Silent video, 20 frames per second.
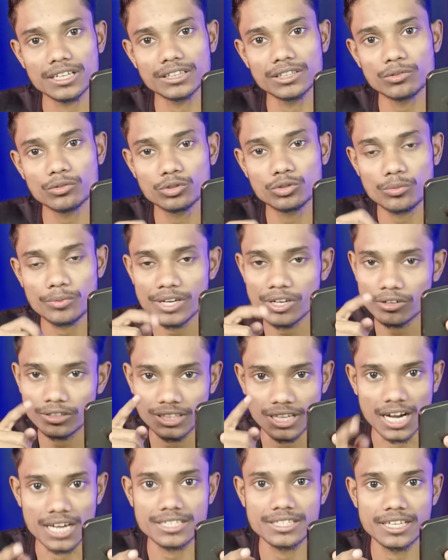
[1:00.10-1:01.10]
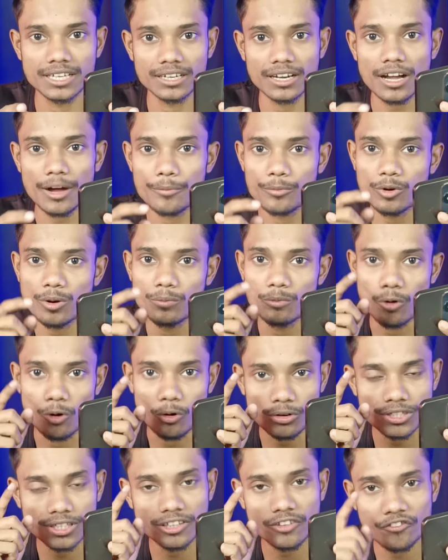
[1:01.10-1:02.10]
चाहते हो तो वीडियो को ध्यान देखना आपको
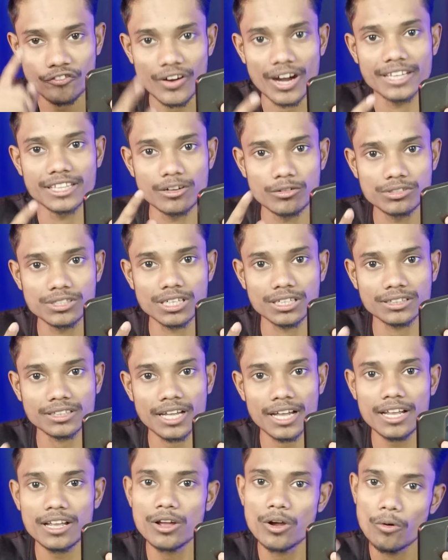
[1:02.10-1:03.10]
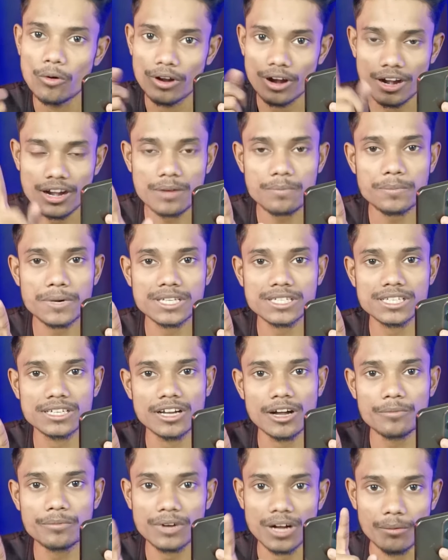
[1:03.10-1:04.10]
बहुत ज़्यादा फायदा हो सकता है और हंड्रेड
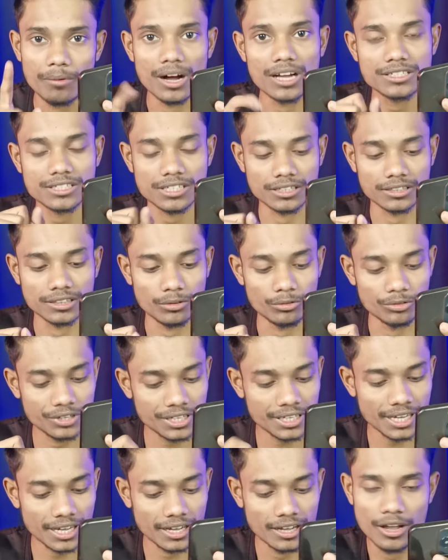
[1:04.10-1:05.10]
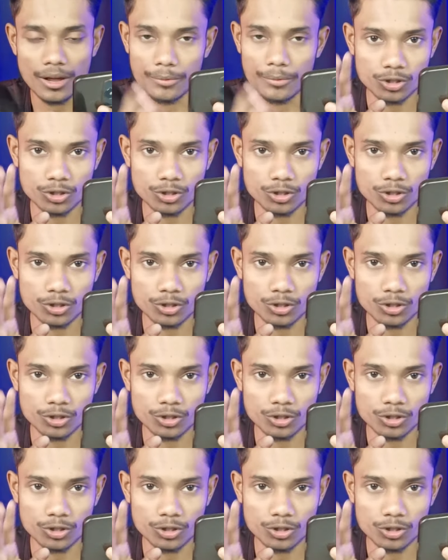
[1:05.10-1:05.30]
परसेंट आप कमा सकते हो ठीक है